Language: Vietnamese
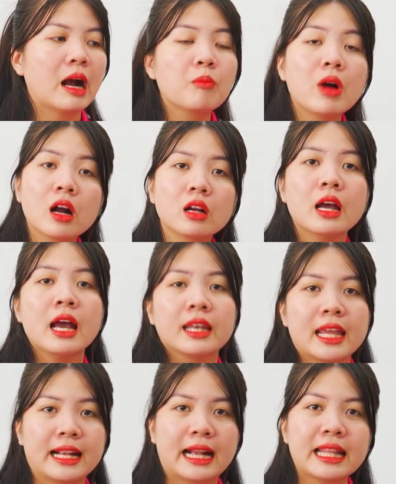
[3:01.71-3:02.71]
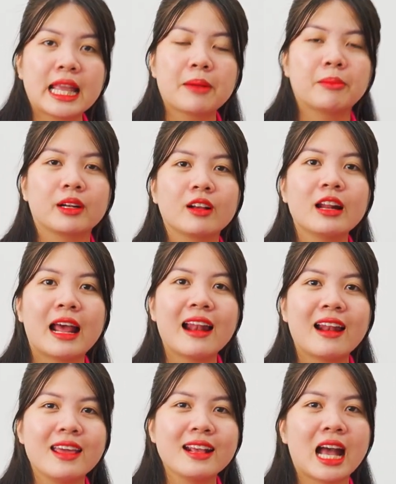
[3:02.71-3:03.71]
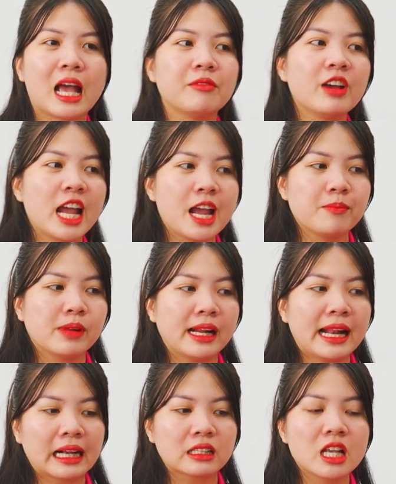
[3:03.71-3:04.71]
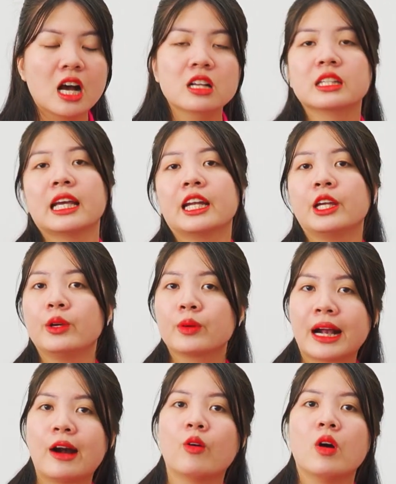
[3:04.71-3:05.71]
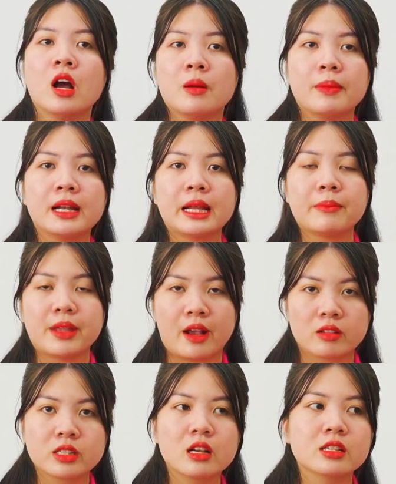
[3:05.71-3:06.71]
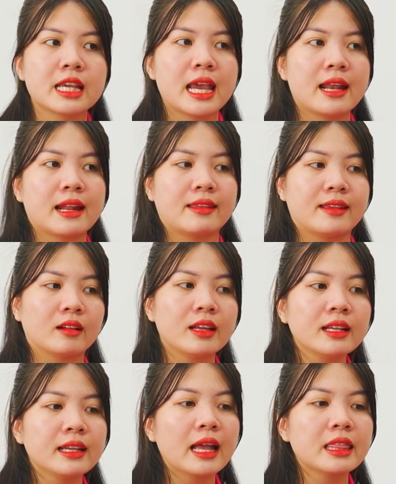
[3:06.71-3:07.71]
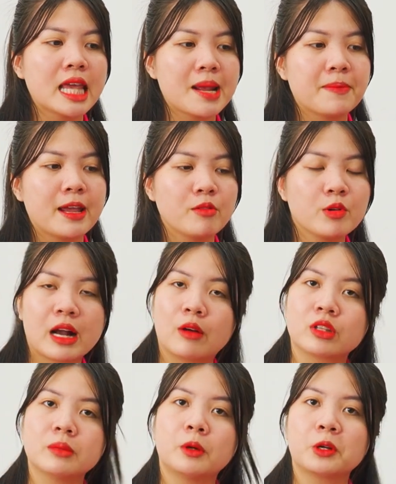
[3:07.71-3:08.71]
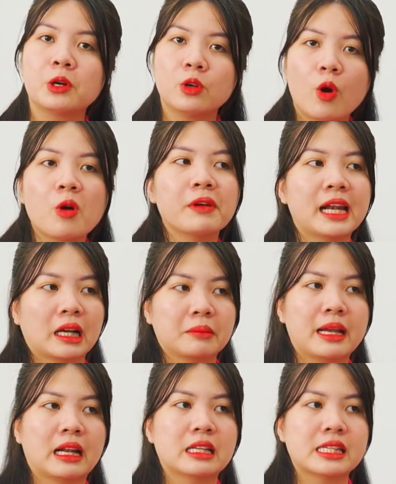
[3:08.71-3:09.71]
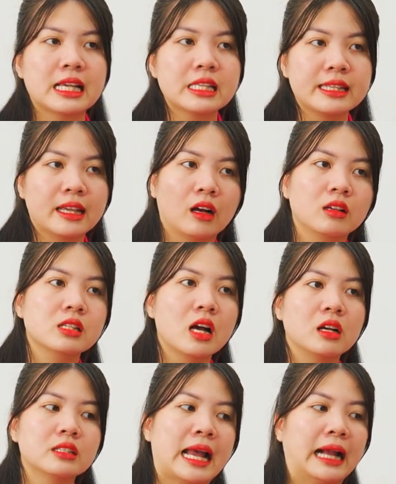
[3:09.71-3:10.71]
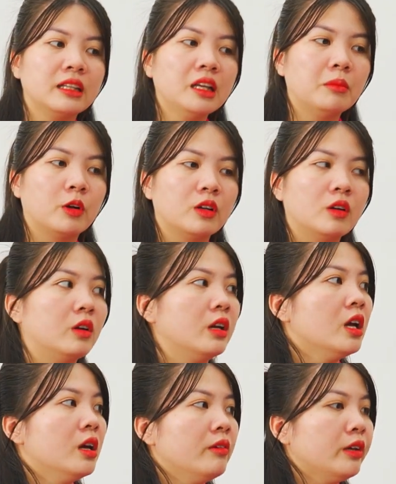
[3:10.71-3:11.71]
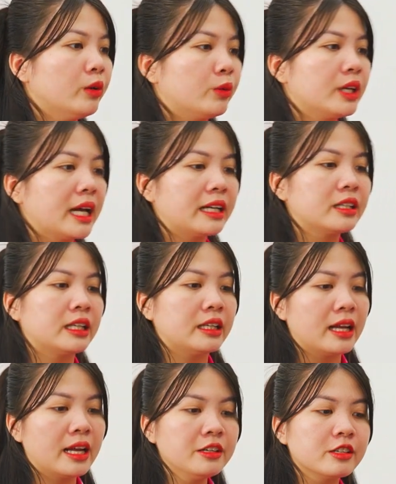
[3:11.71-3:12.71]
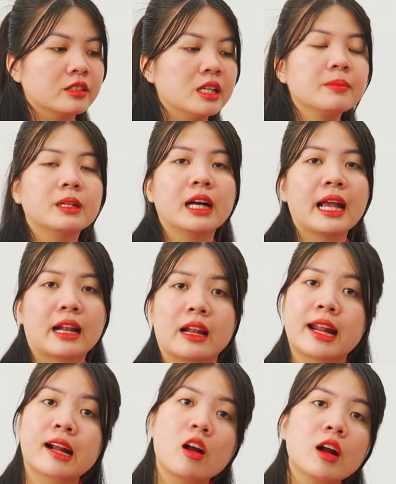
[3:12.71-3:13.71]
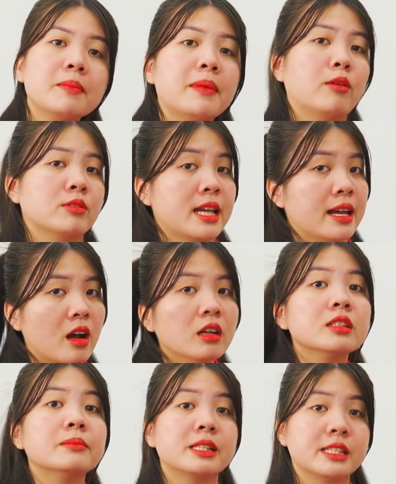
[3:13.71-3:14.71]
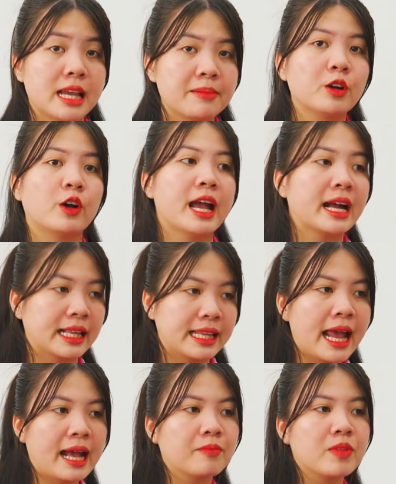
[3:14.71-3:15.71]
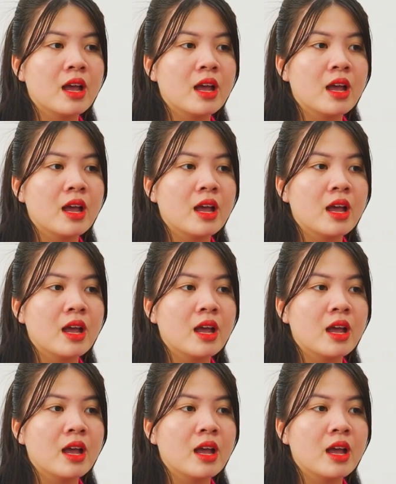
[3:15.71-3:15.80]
không ưng thì cả nhà mình có thể là liên hệ với em để đặt sơn xe theo yêu cầu. Bên em nhận sơn xe này, nhận thiết kế tem theo yêu cầu cho mọi người luôn, và đặc biệt là sẽ nhận sơn sẵn cho mọi người. Ví dụ như anh chị đến trực tiếp cửa hàng là đã có cái màu xe đó cho mình xem rồi ha cả nhà.